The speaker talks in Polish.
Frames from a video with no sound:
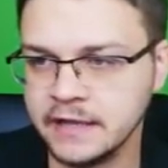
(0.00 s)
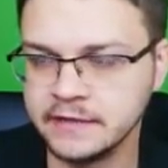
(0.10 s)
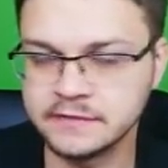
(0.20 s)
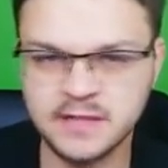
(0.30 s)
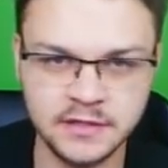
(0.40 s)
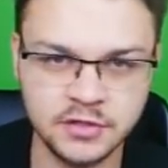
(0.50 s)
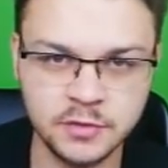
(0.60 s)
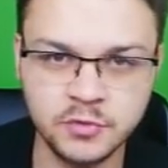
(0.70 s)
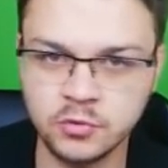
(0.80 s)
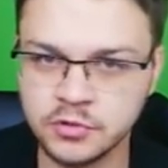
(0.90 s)
jest w stanie
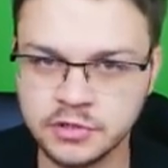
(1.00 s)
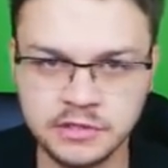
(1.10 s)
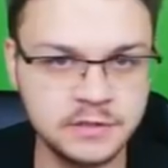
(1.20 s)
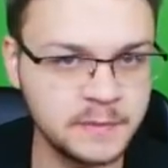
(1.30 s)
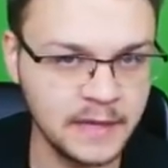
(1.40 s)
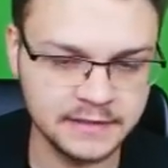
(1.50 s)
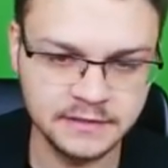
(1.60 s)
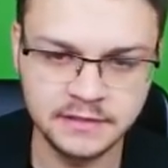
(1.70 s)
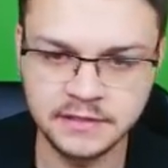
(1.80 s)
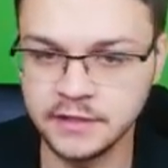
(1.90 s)
szybko ułożyć jakiś plan
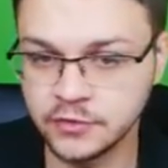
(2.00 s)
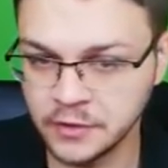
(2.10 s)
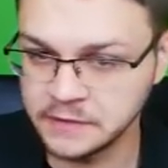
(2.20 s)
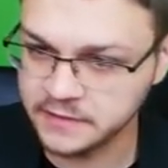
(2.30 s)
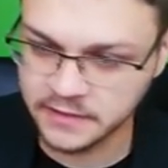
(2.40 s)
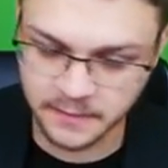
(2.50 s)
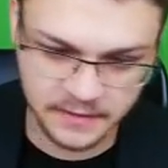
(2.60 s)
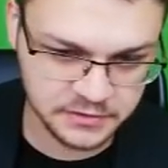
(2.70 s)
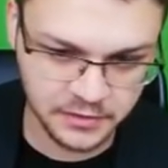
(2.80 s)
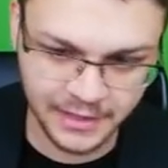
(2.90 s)
i to jest jak
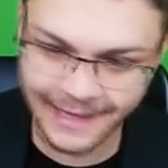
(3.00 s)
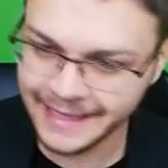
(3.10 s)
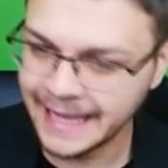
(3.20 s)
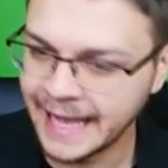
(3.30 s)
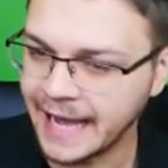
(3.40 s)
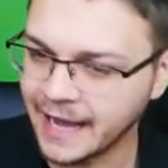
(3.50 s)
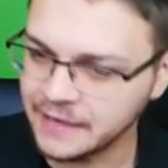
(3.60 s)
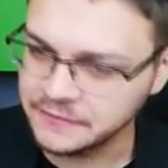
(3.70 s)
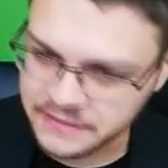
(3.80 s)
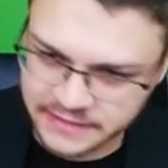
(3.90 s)
najbardziej ok,
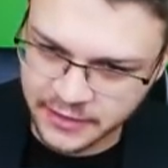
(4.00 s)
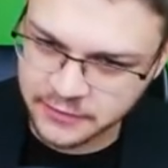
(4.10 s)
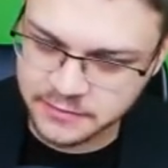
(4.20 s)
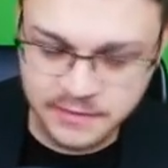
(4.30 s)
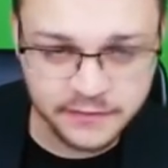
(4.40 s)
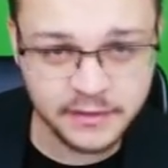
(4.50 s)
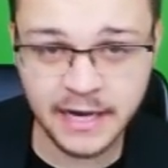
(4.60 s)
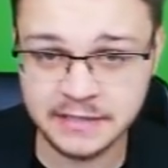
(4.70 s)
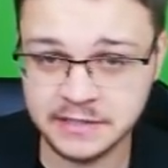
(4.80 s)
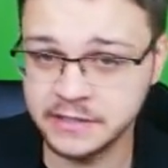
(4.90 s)
ale wszystkiego tym nie wygracie.